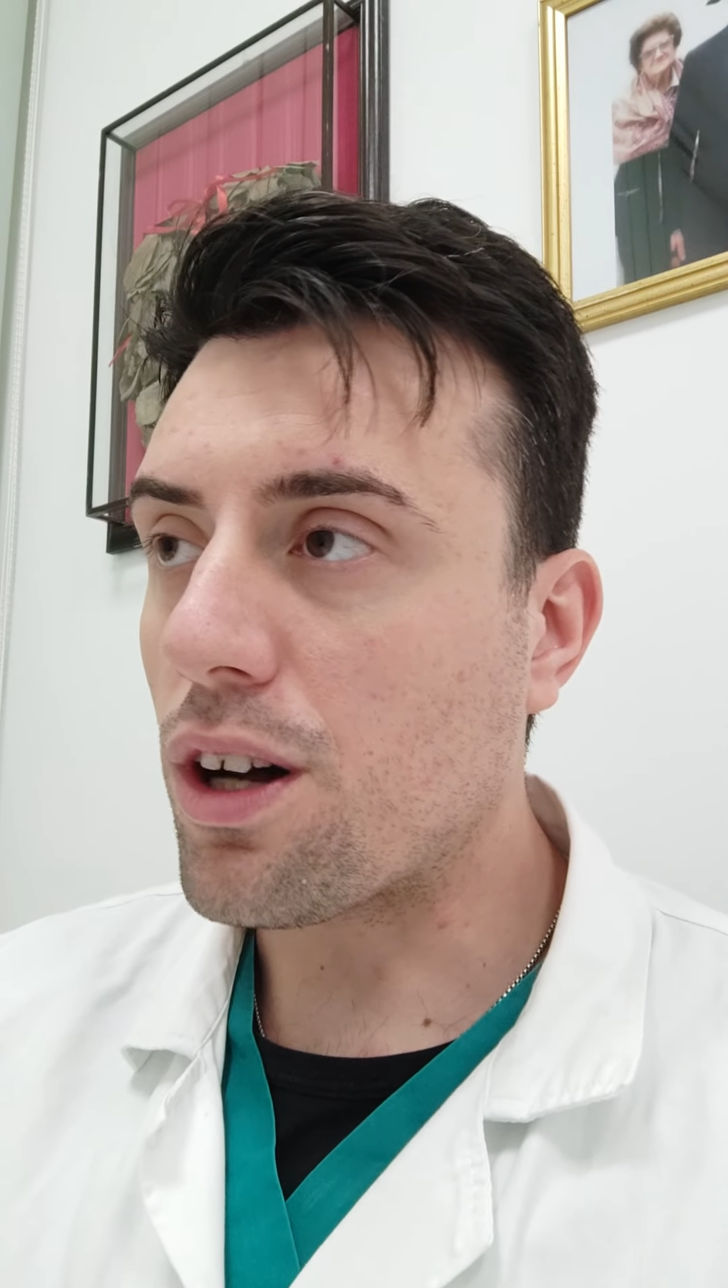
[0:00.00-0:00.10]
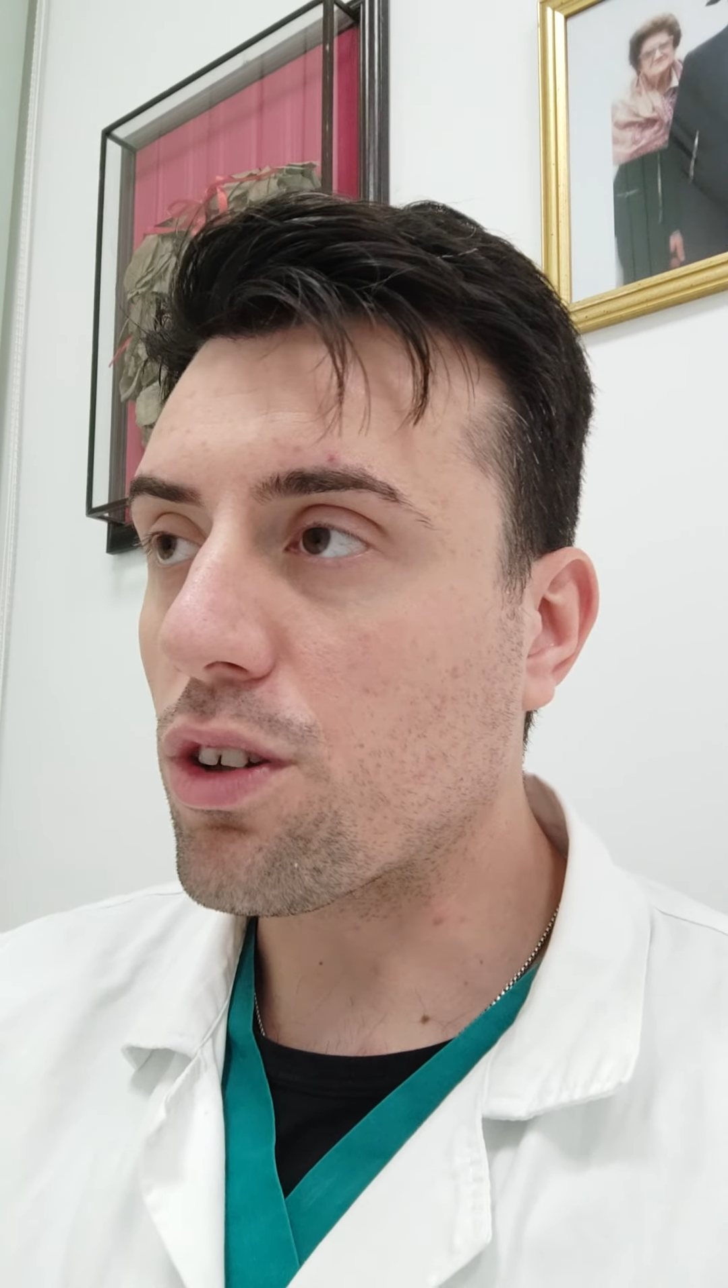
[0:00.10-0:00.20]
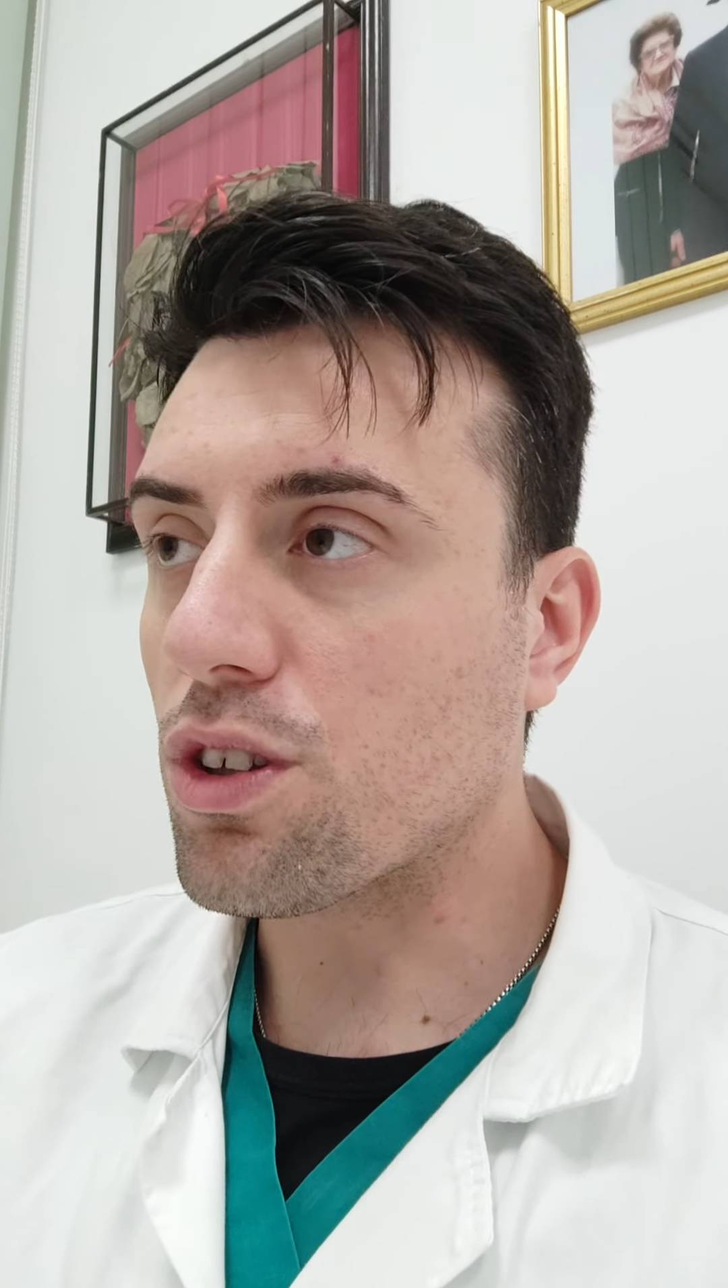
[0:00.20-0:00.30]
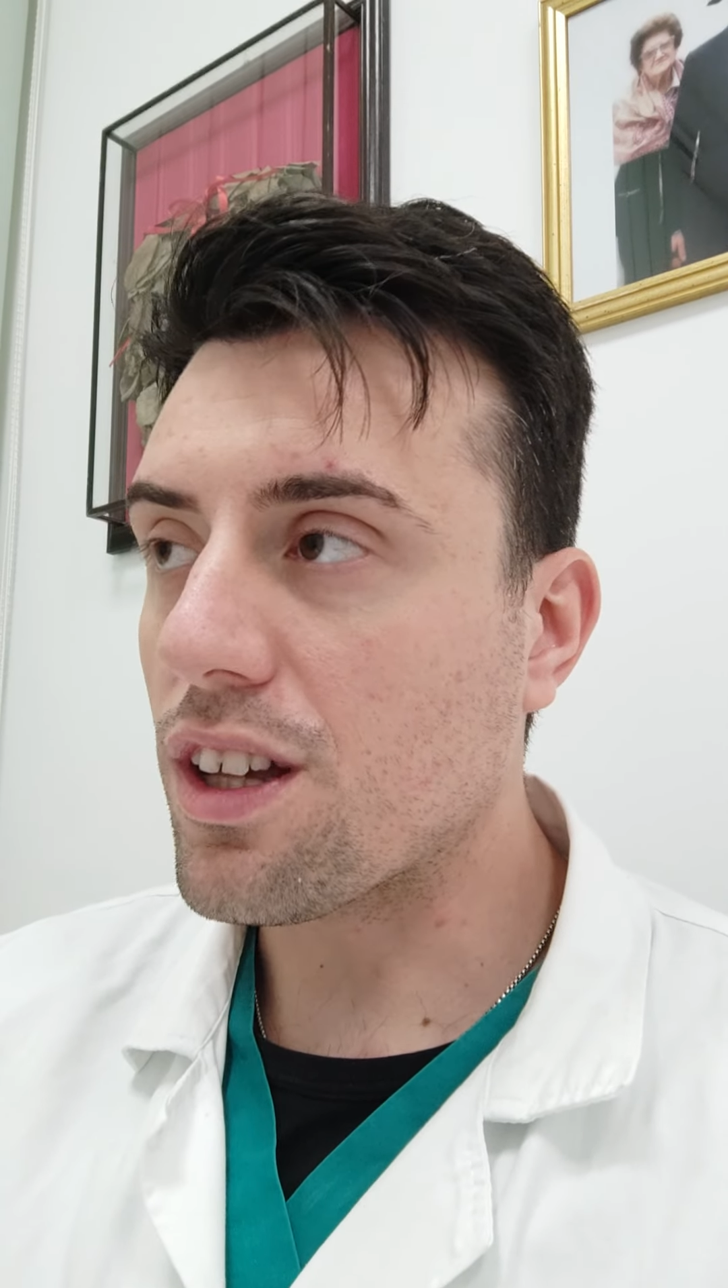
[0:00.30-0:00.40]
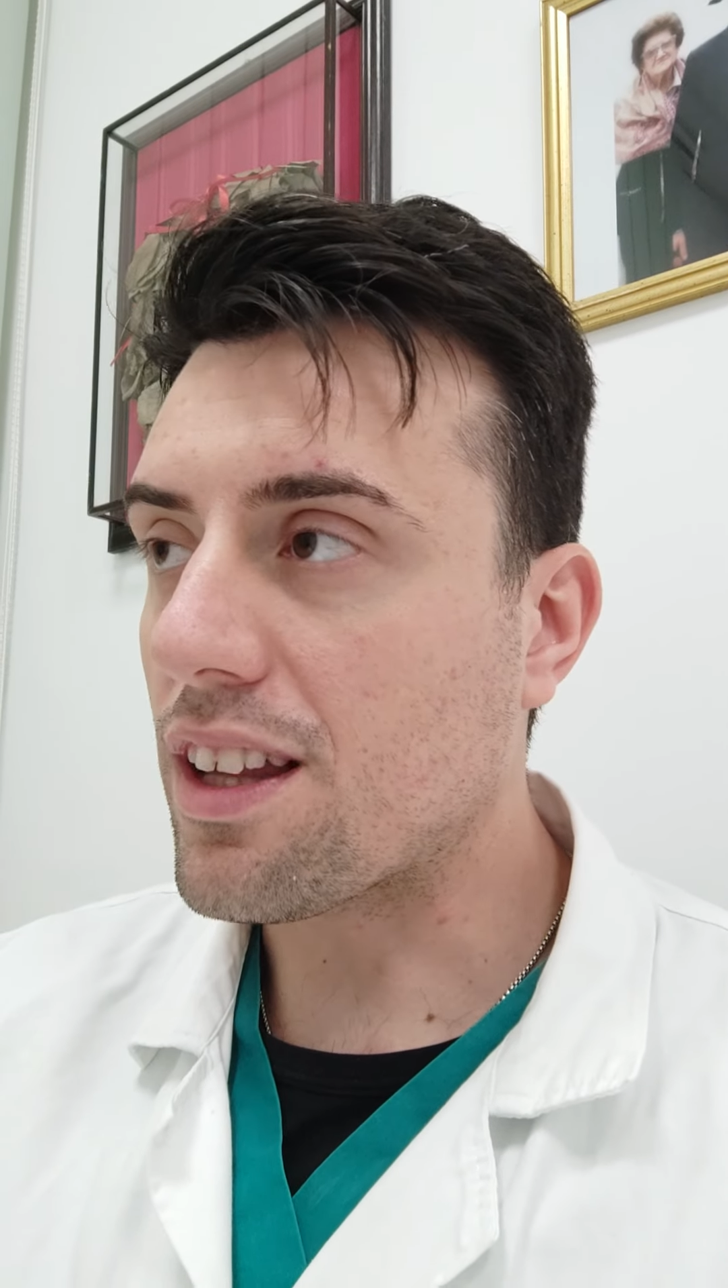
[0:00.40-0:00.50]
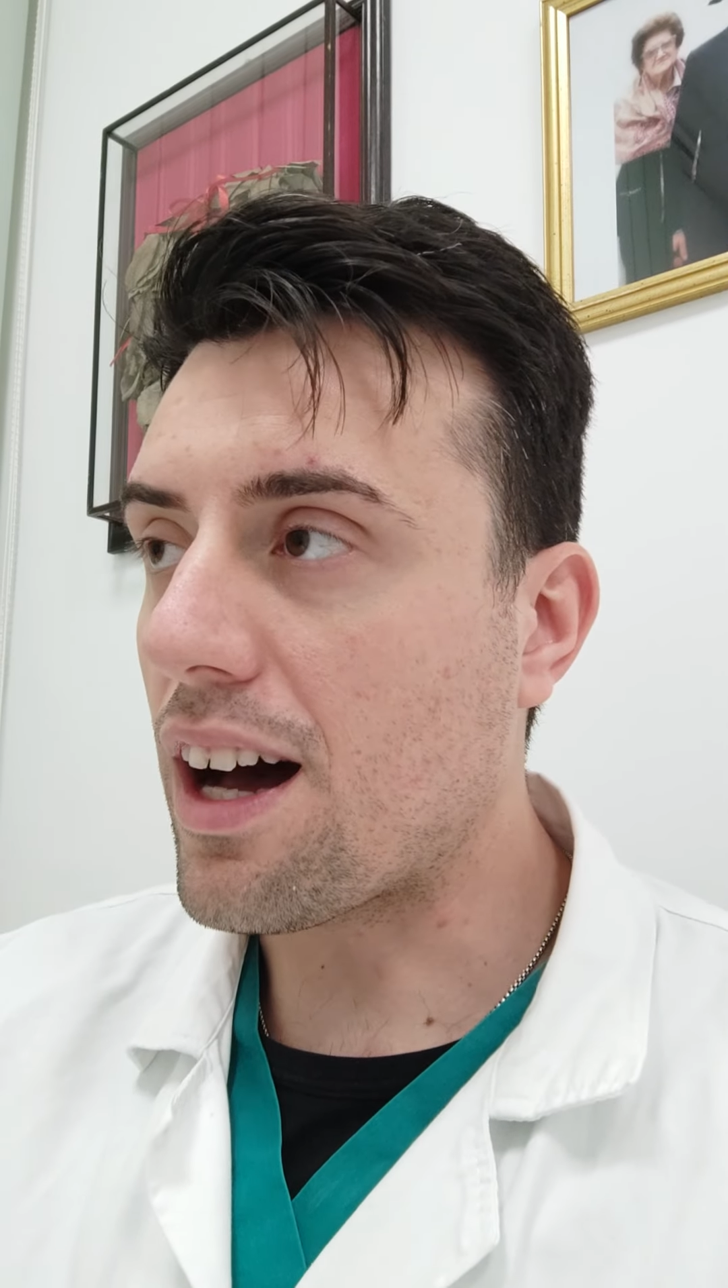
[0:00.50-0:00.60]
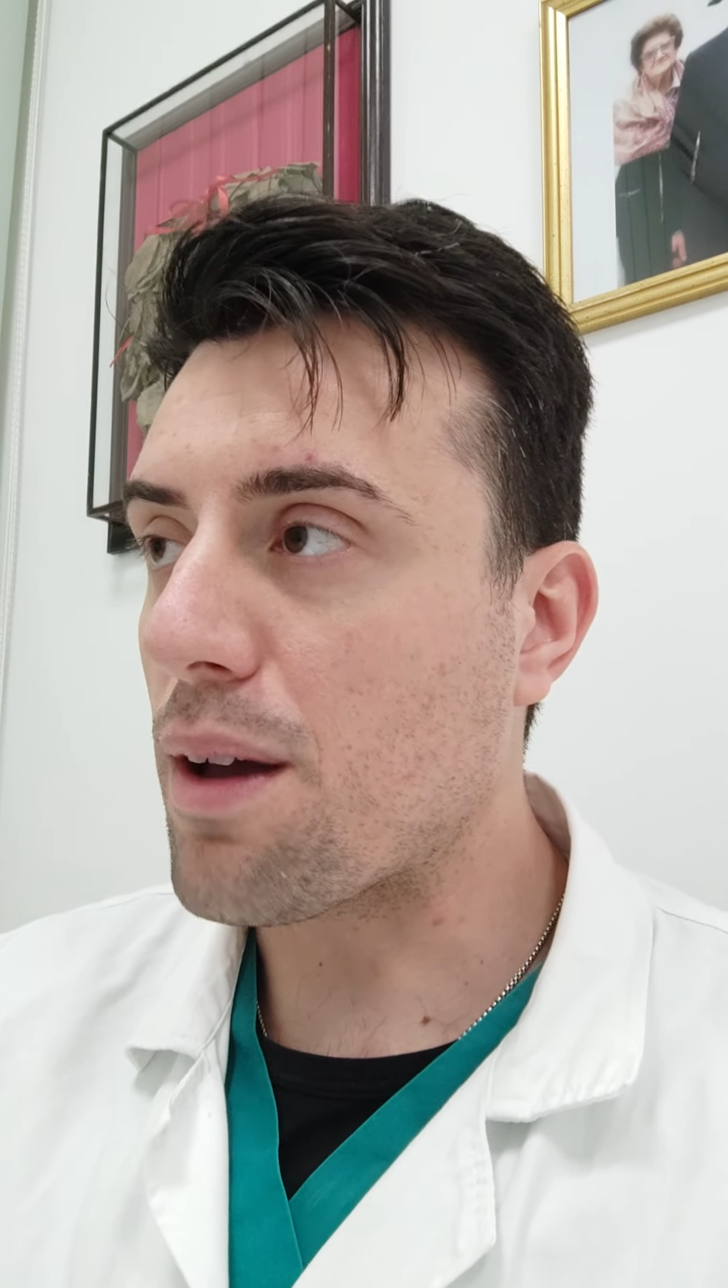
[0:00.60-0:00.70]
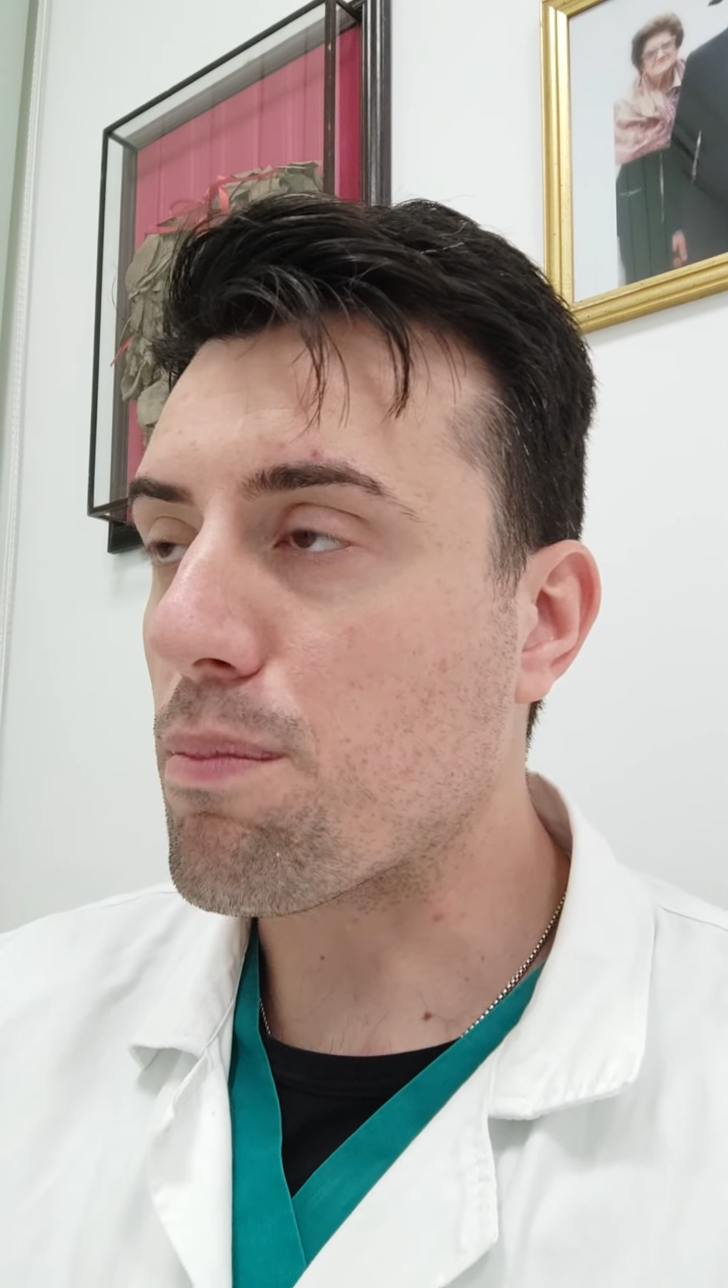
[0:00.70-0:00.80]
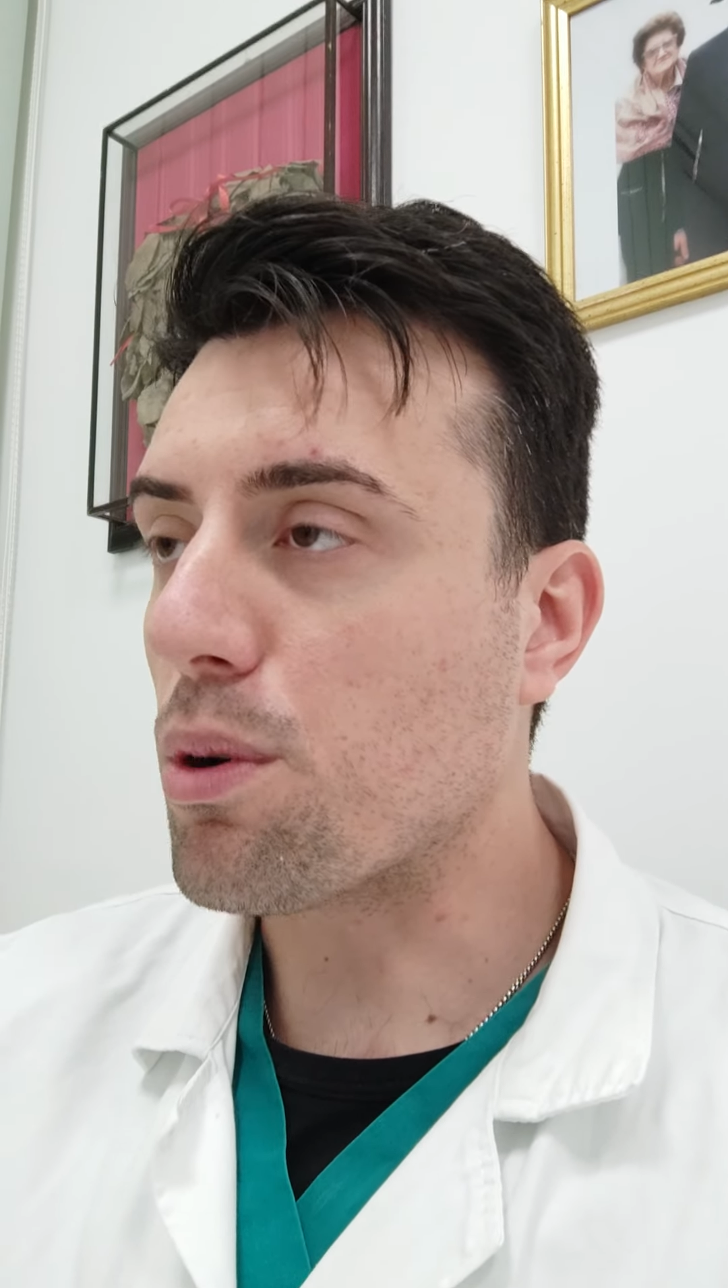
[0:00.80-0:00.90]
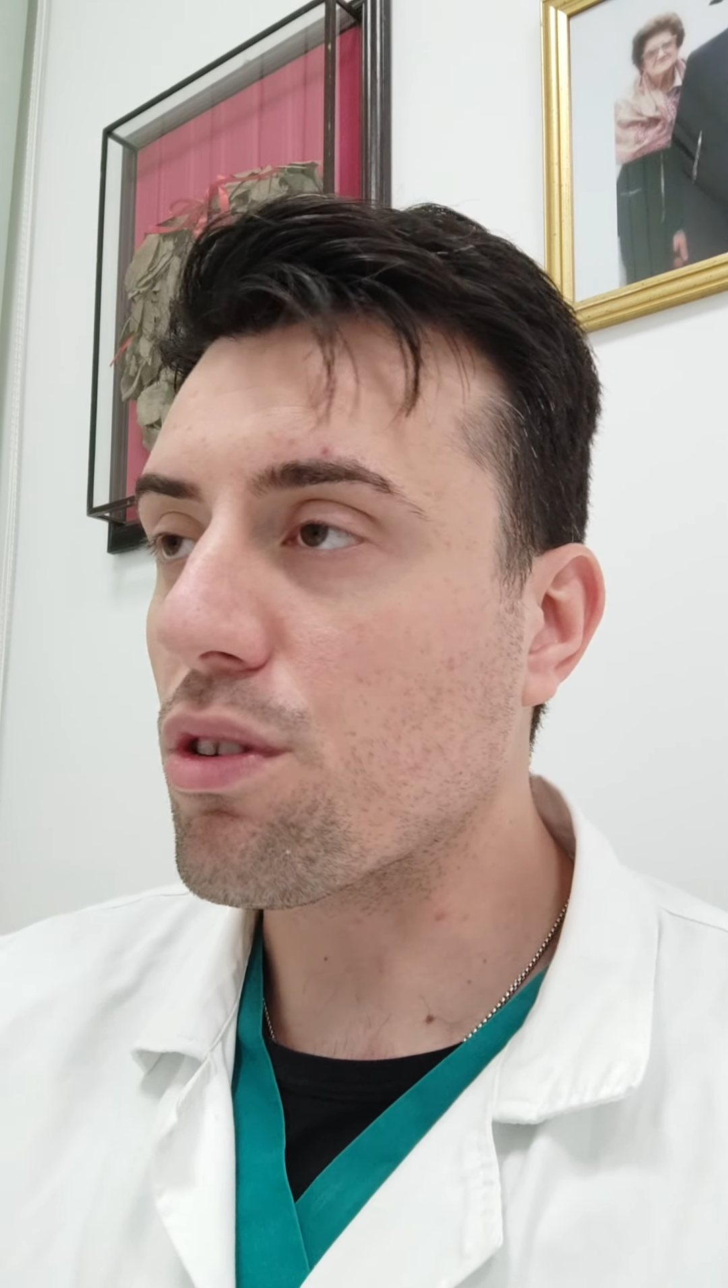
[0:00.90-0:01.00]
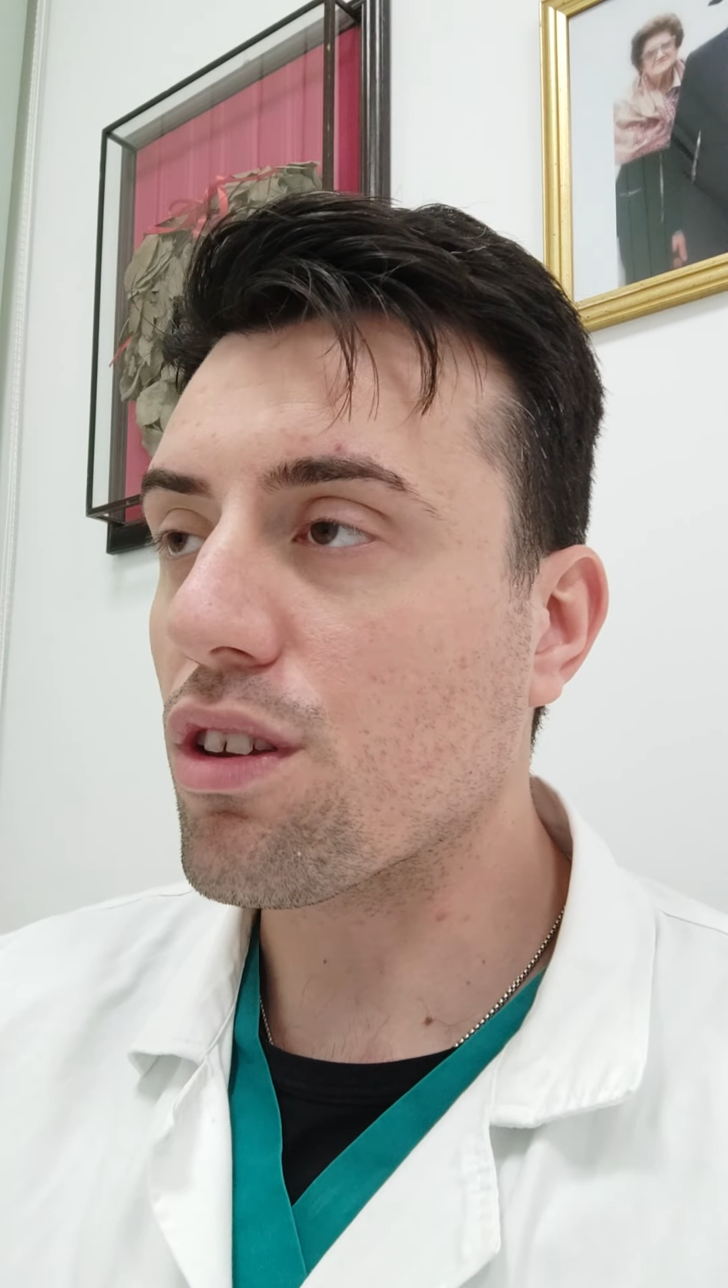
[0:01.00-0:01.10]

anno di età e poi